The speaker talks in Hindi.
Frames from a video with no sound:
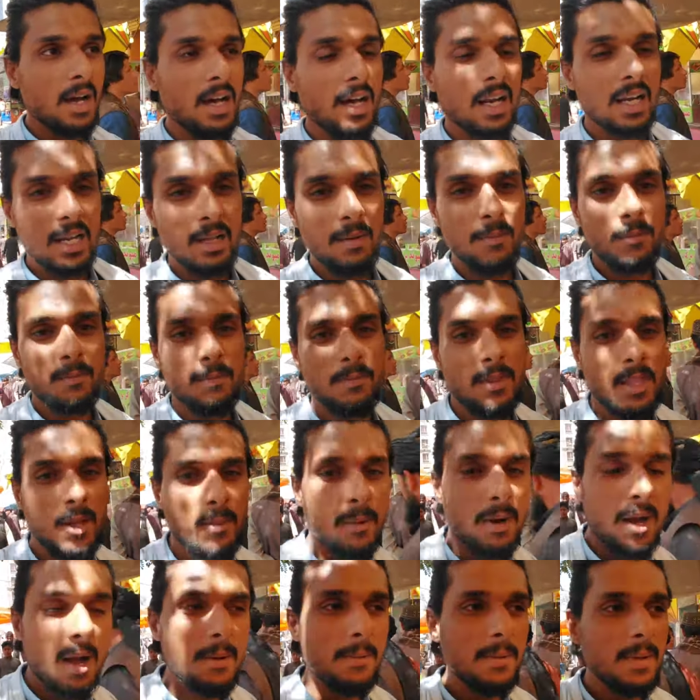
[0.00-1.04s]
गरीब
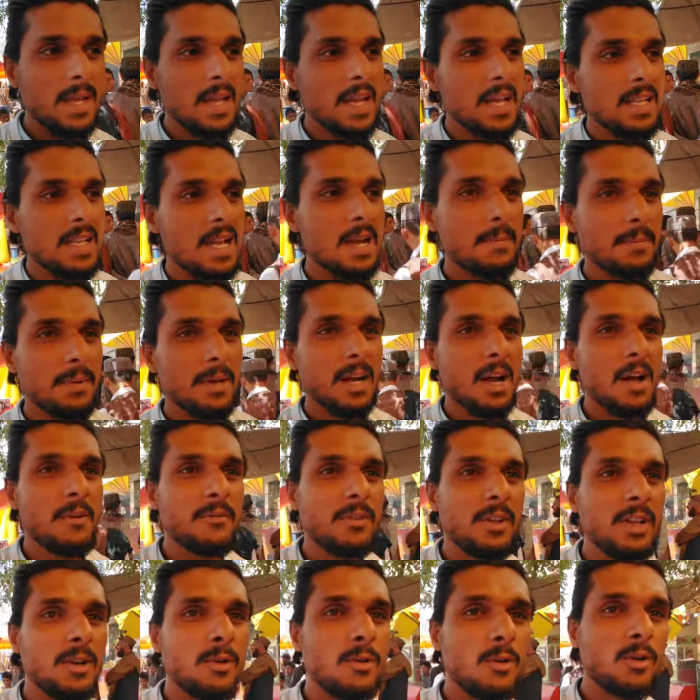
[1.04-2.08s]
तबका भी है यहाँ पे
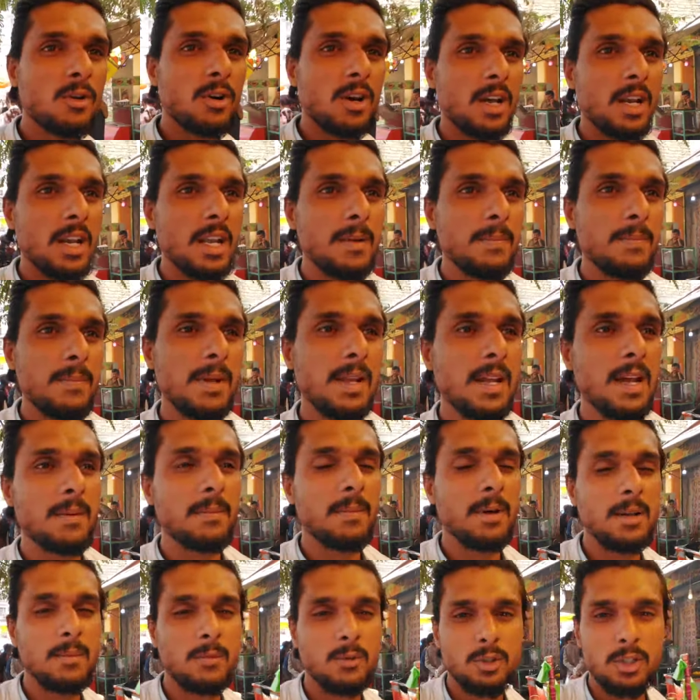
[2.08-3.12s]
काफ़ी लोग गरीब भी हैं
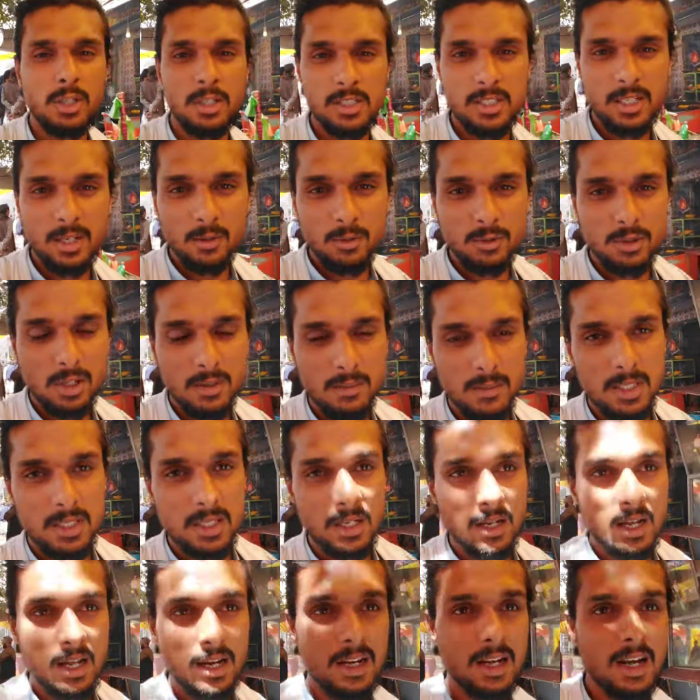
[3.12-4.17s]
बड़ी मुश्किल से गुजर
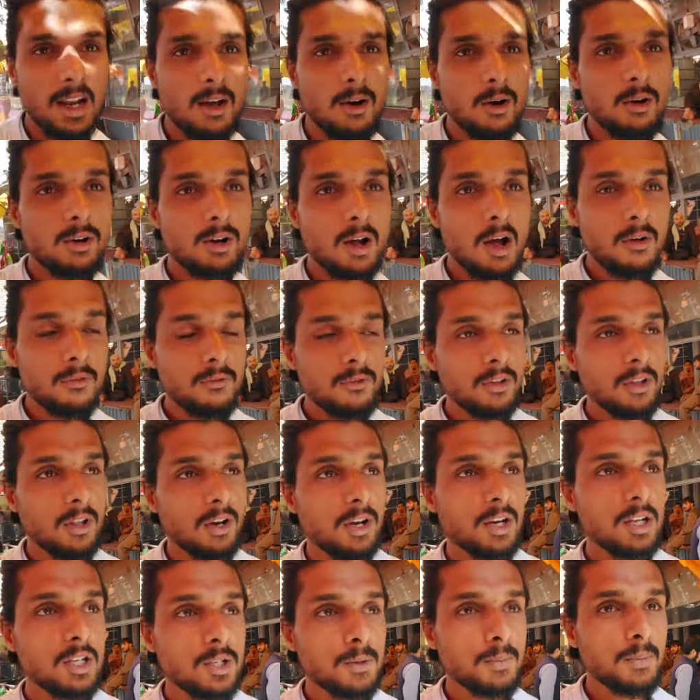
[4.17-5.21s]
बसर कर रहे हैं और काफ़ी
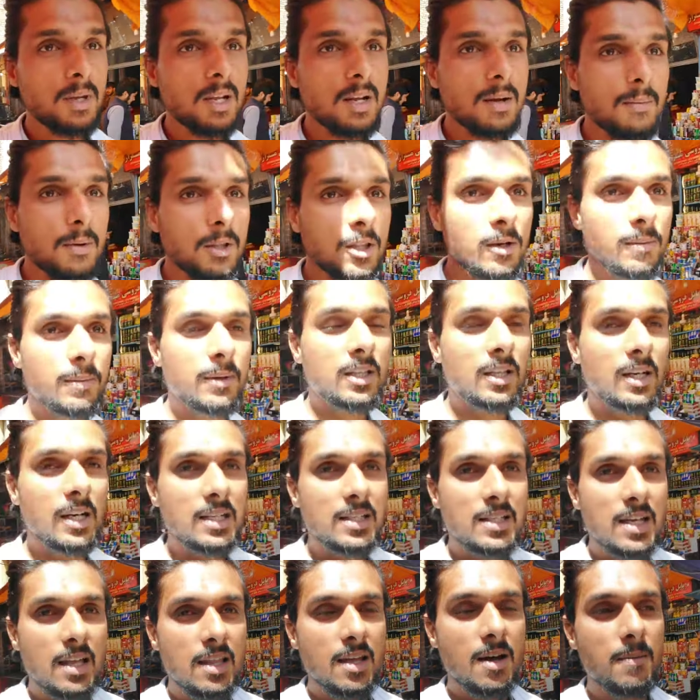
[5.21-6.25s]
रिच भी हैं मतलब
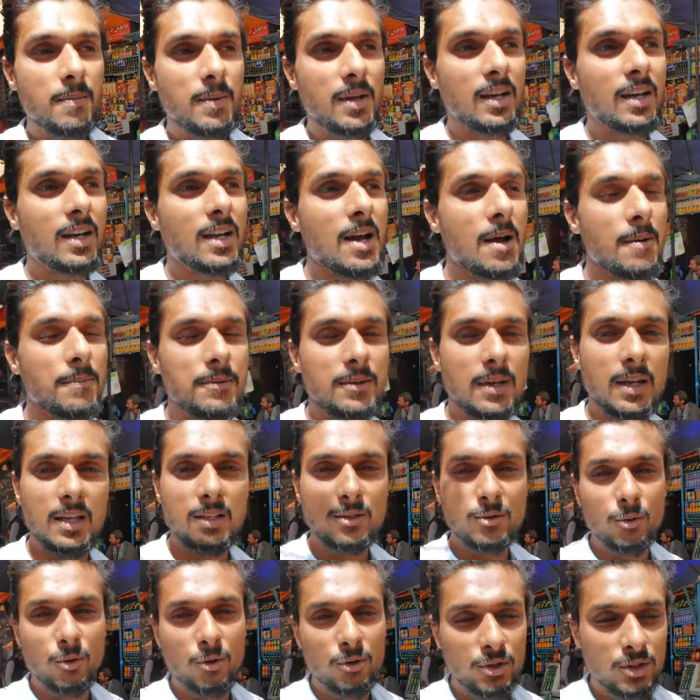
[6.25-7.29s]
इतने ज़्यादा अमीर कि
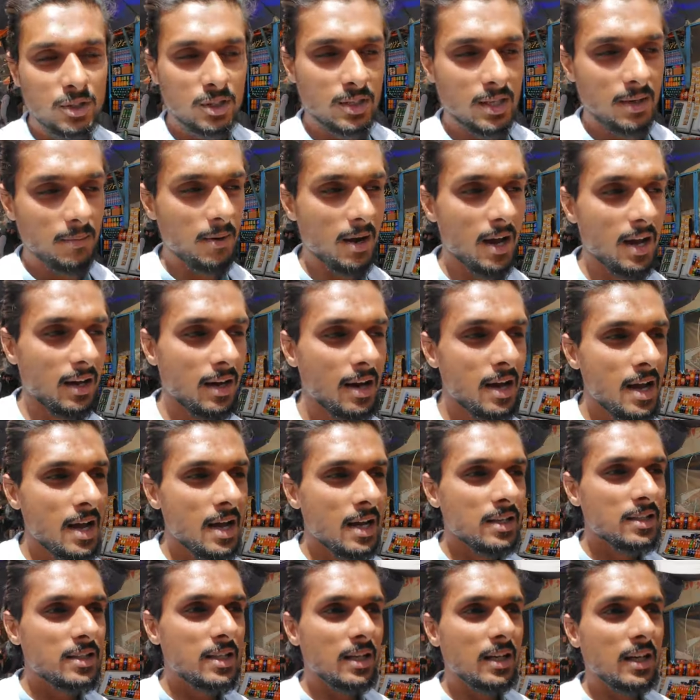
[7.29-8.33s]
आपकी सोच से बाहर
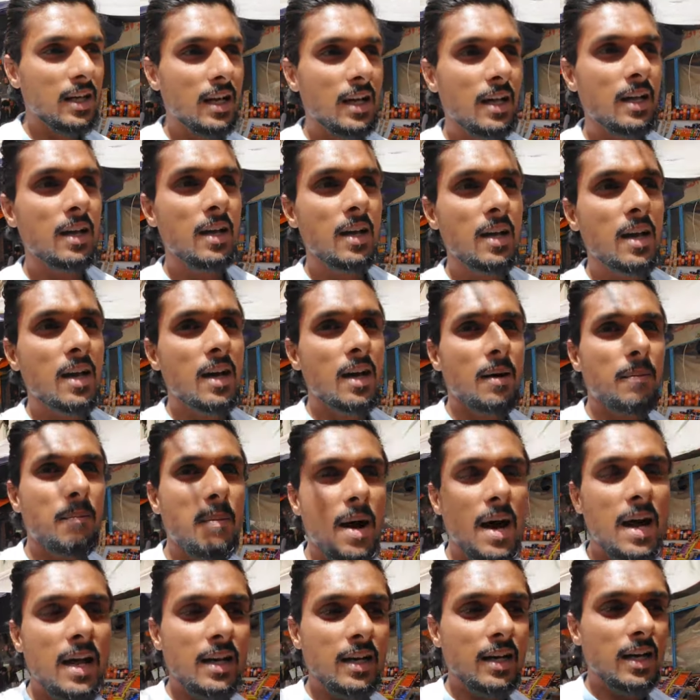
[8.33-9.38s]
जिनके
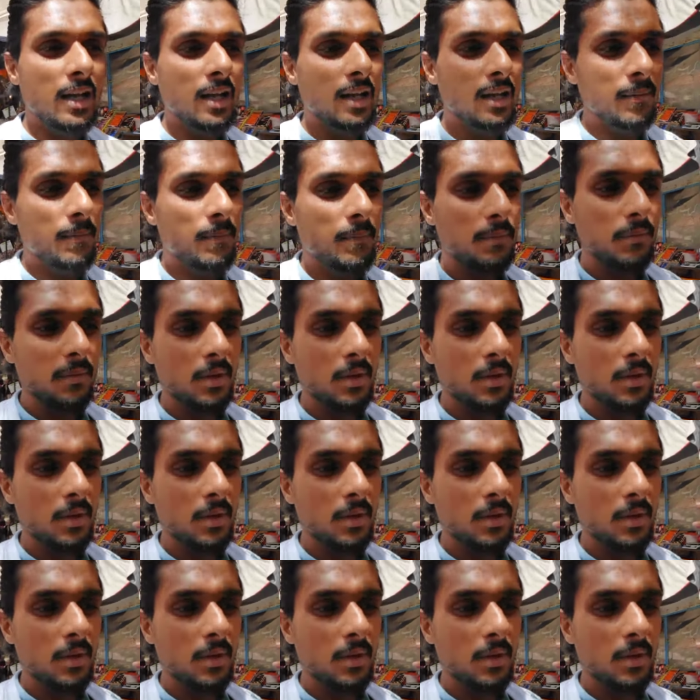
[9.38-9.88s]
बाहर की